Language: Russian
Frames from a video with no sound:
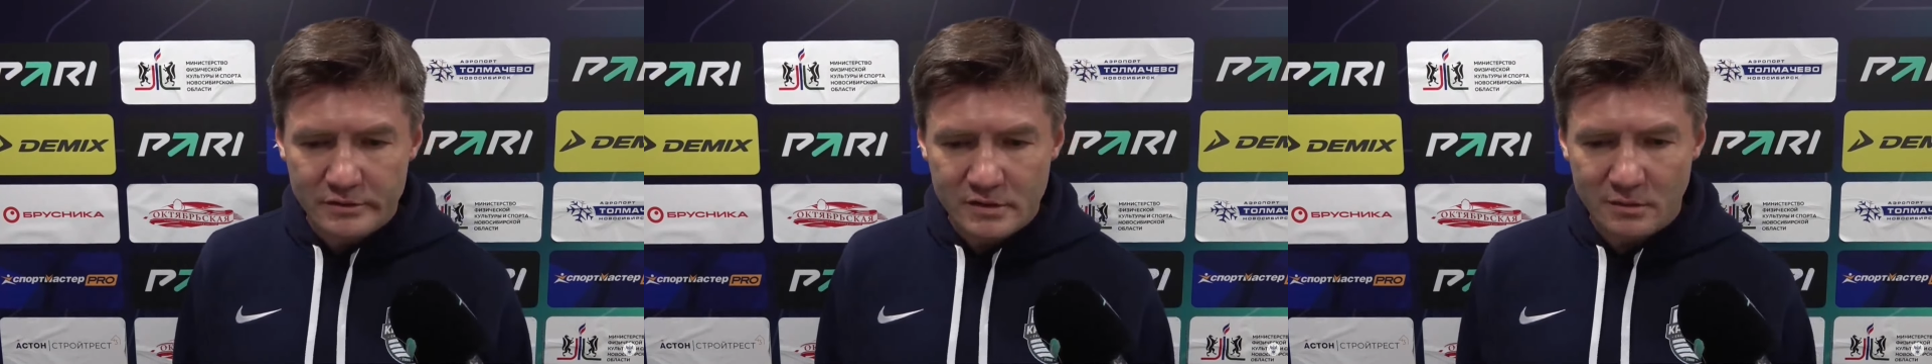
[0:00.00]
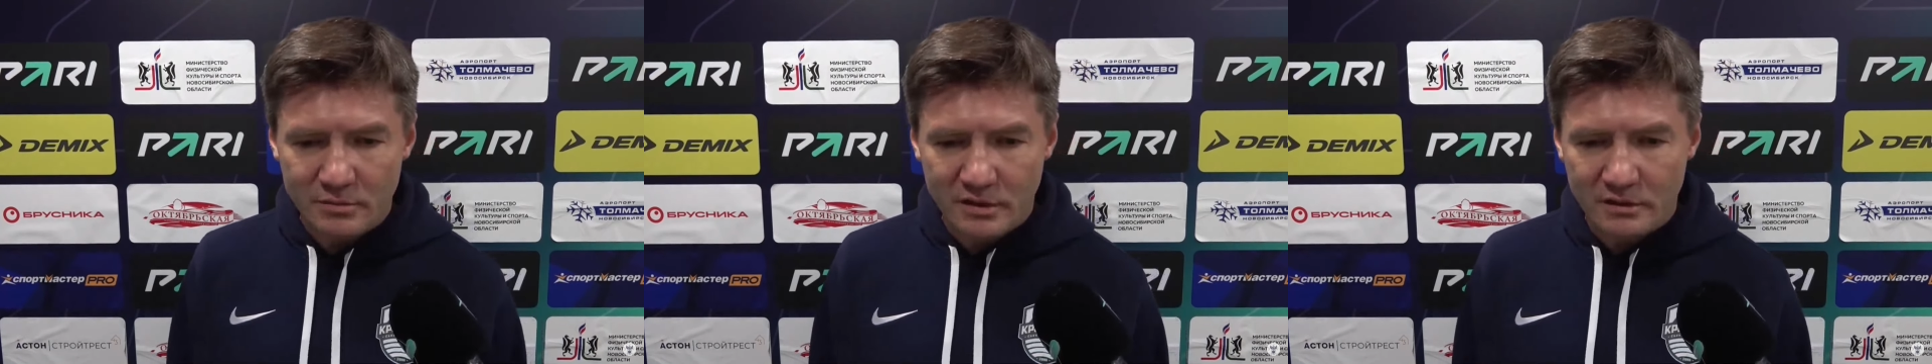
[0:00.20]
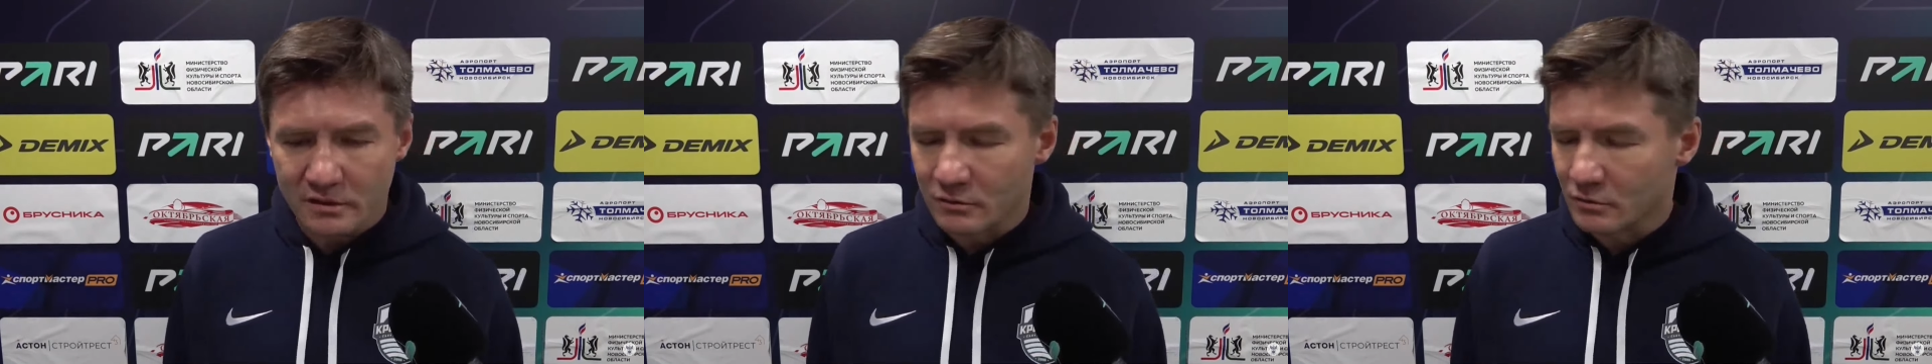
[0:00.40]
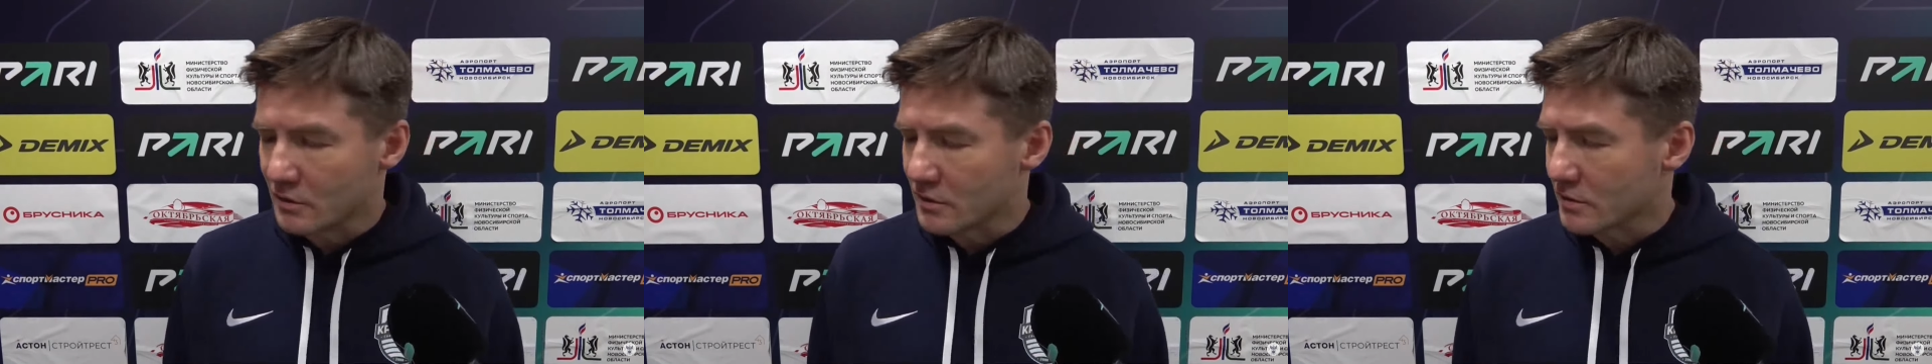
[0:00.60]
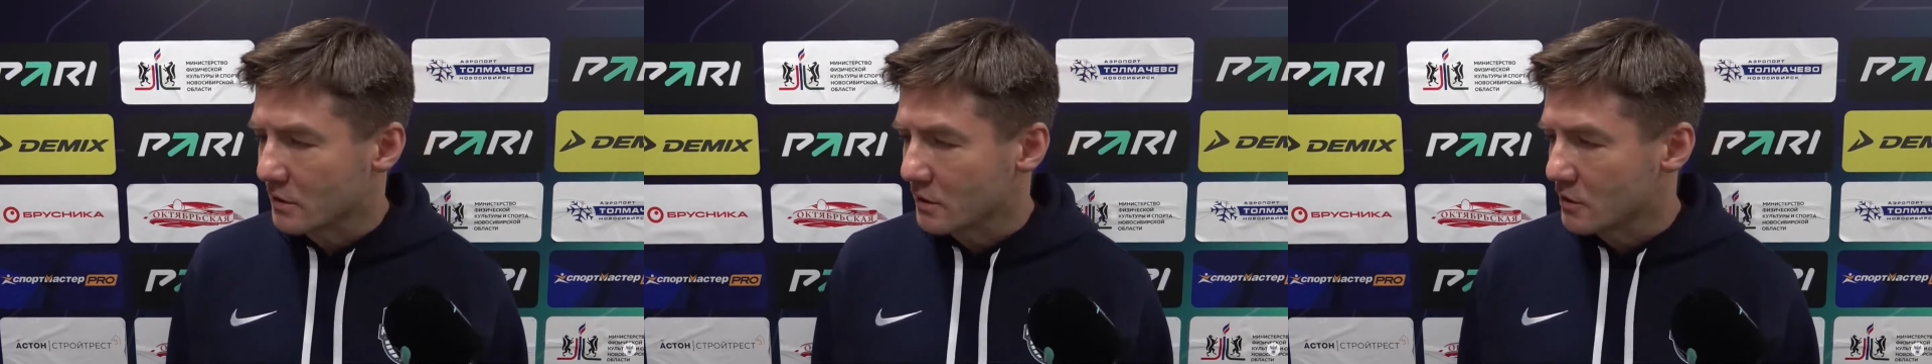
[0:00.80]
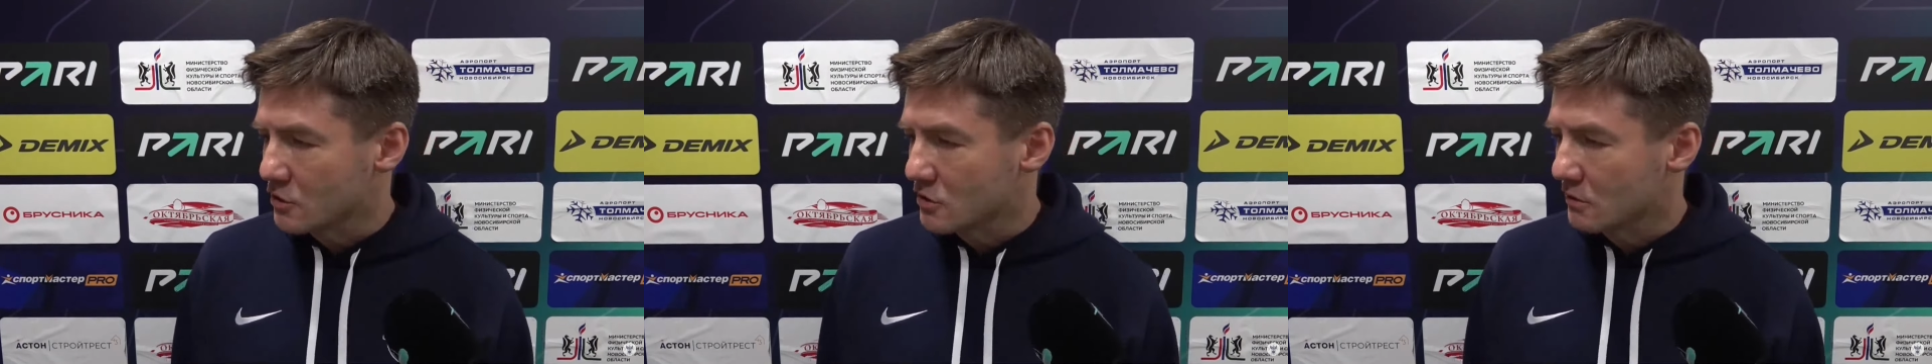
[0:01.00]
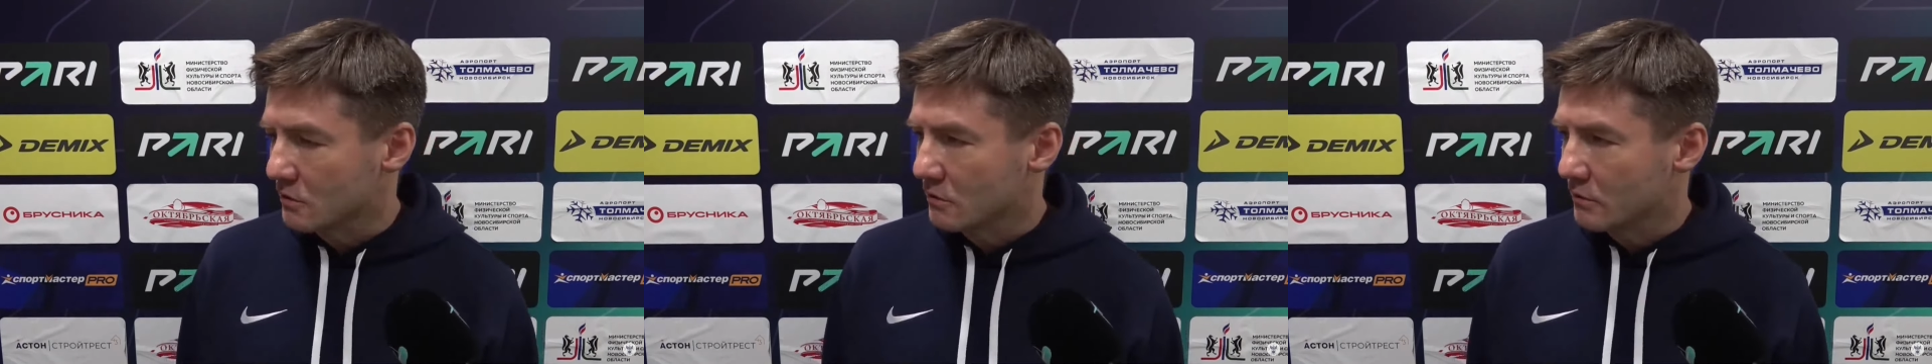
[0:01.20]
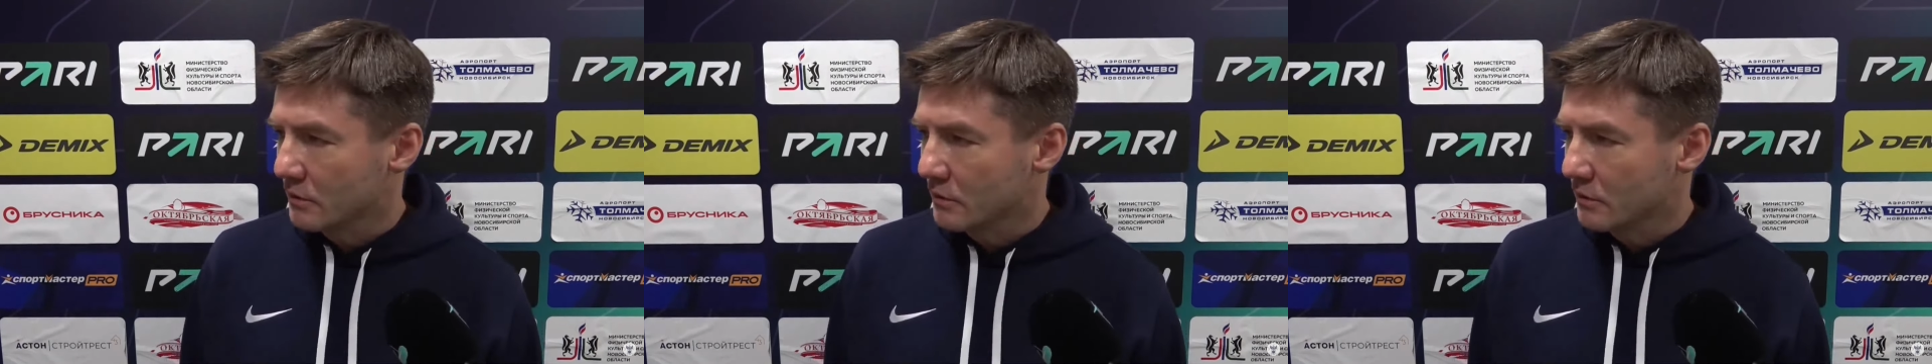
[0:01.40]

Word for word: забитый у нас, конечно,